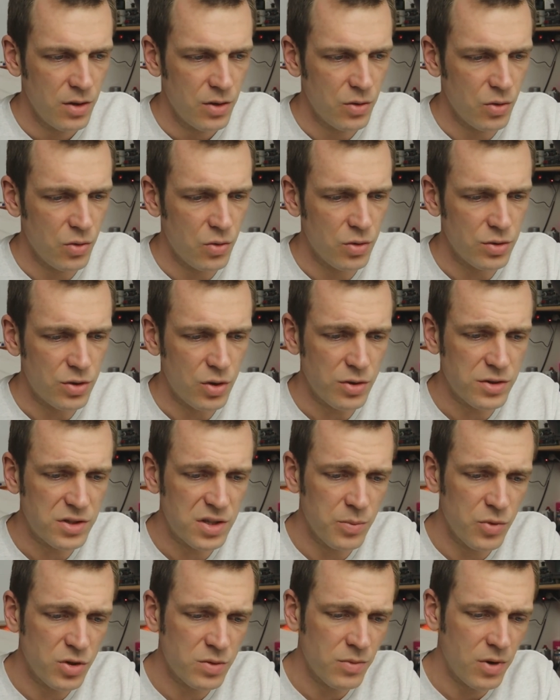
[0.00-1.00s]
Jo,
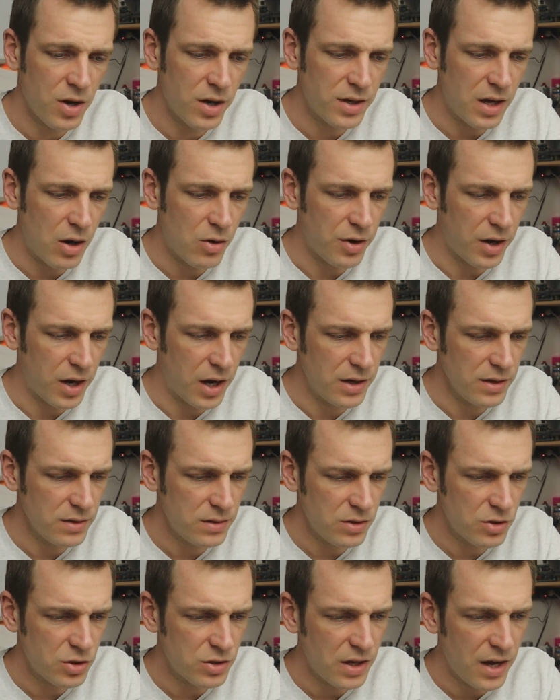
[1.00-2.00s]
trotzdem muss man halt auch
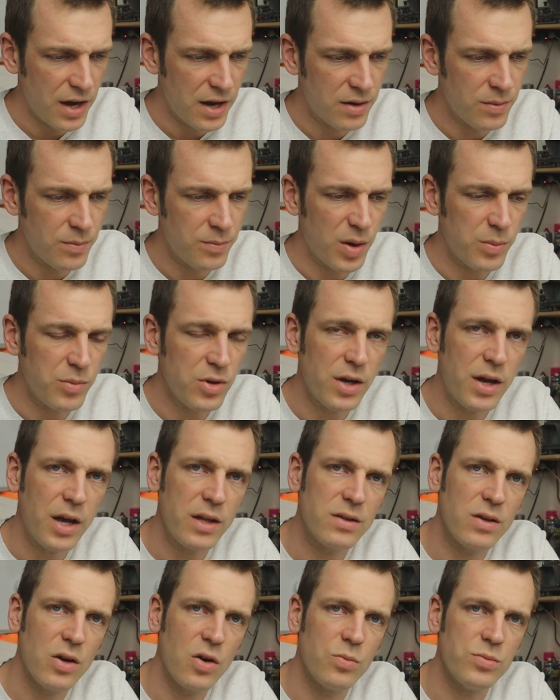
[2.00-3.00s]
realistisch sein. Bei mir
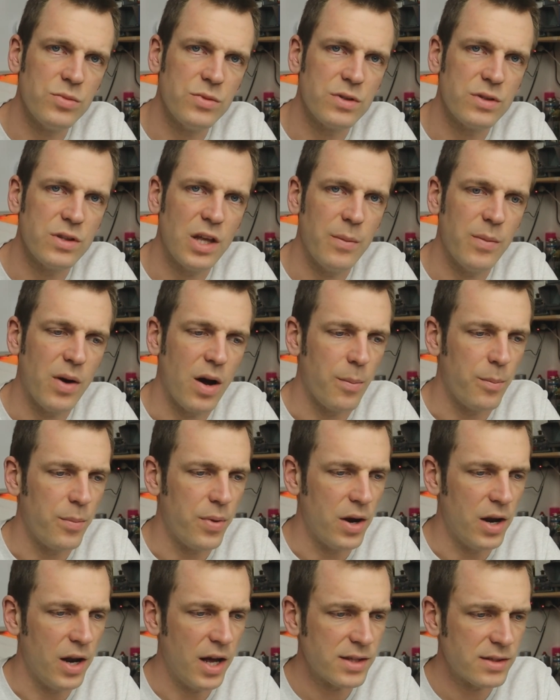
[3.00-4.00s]
geht es ja ums Thema
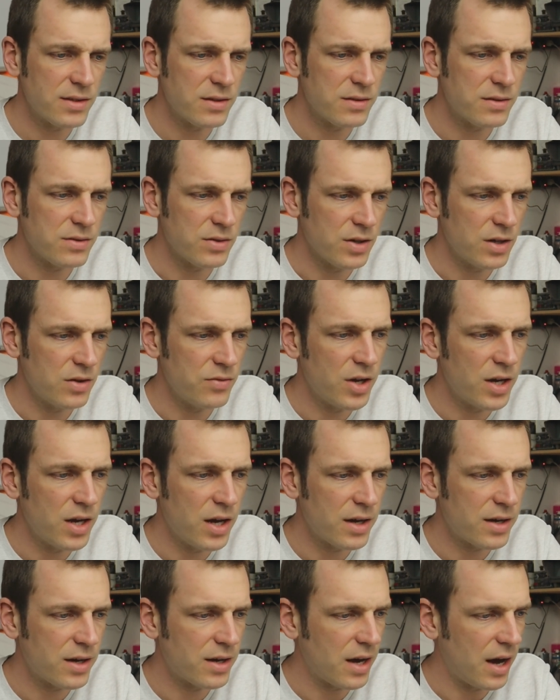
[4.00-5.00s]
Platz. Ja,
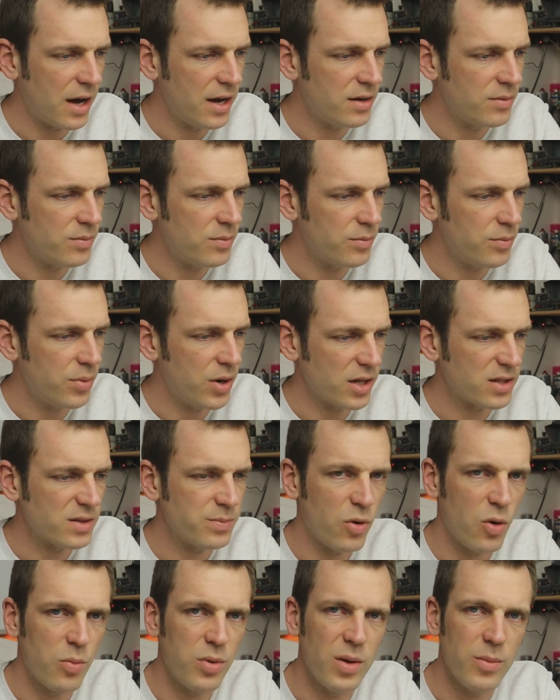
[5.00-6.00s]
wer kein
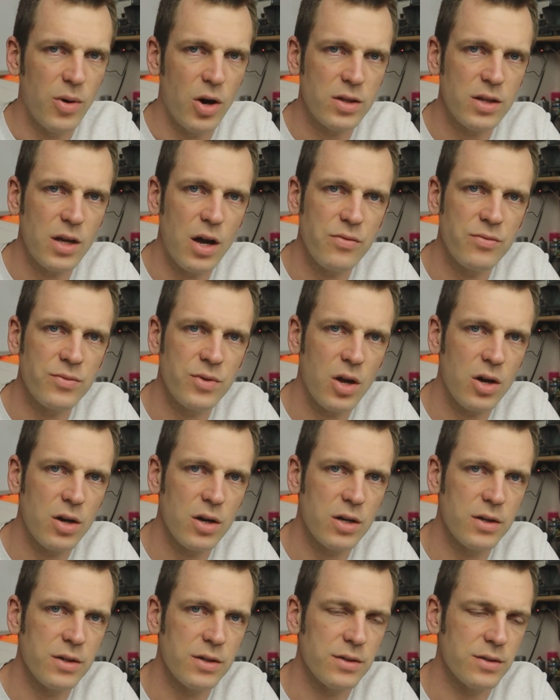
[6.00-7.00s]
Platzproblem hat auf dem
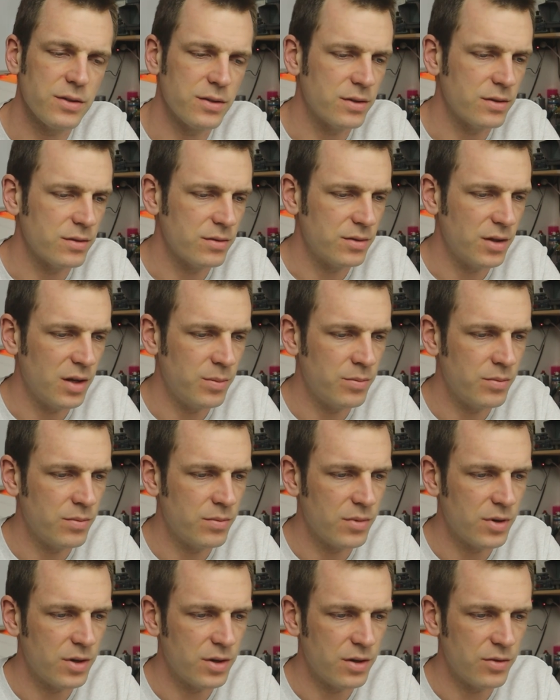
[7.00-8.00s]
Dach,
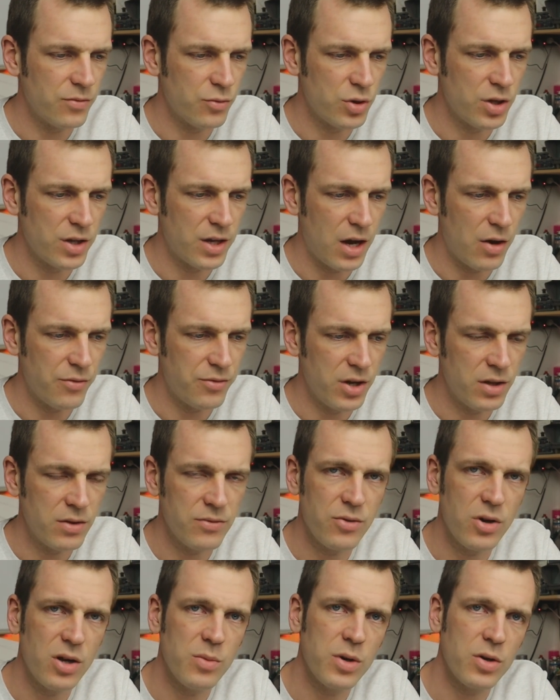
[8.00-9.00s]
dem äh, würde ich auf
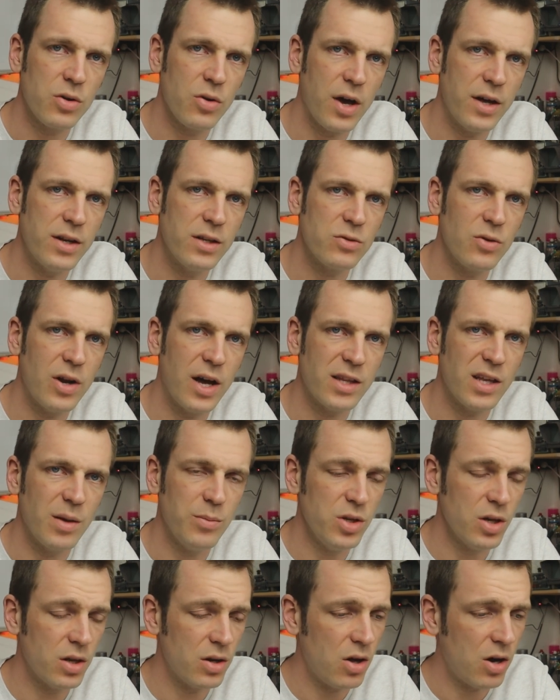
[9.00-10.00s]
jeden Fall immer noch eine
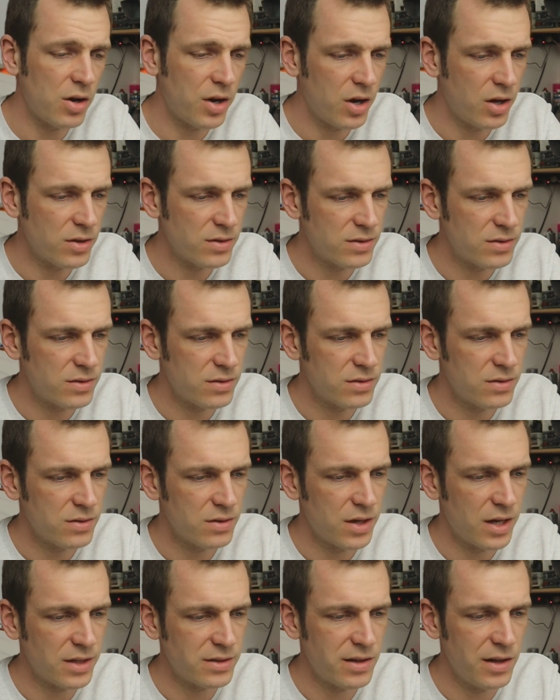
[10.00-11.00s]
Solarthermieanlage
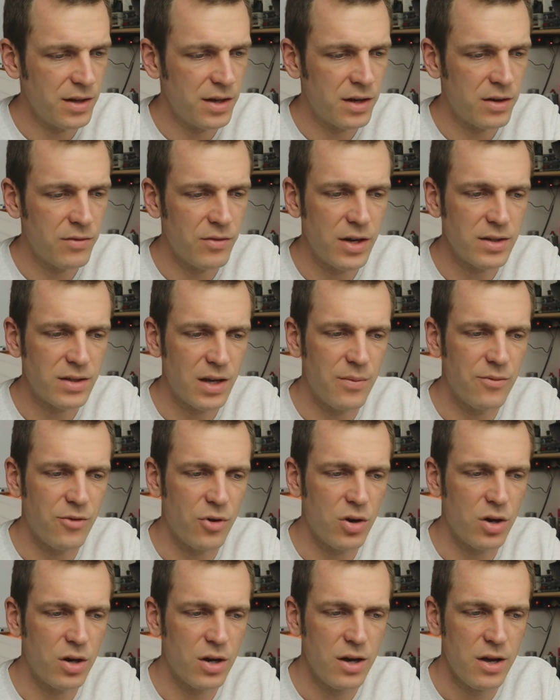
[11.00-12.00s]
ans Herz legen, weil es
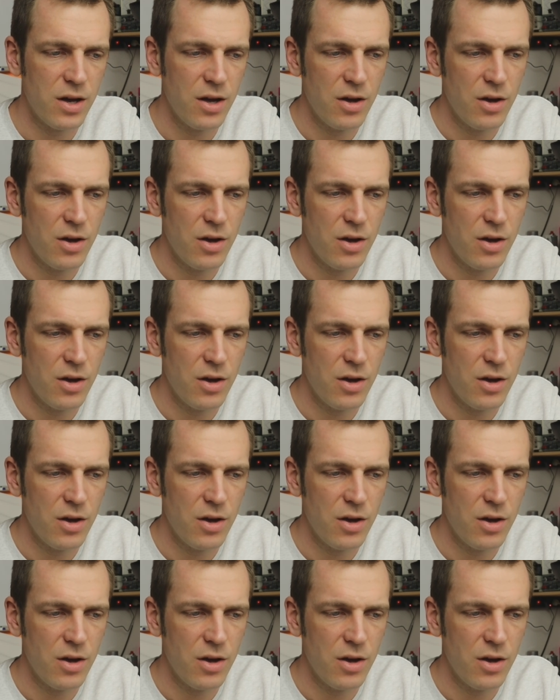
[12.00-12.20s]
einfach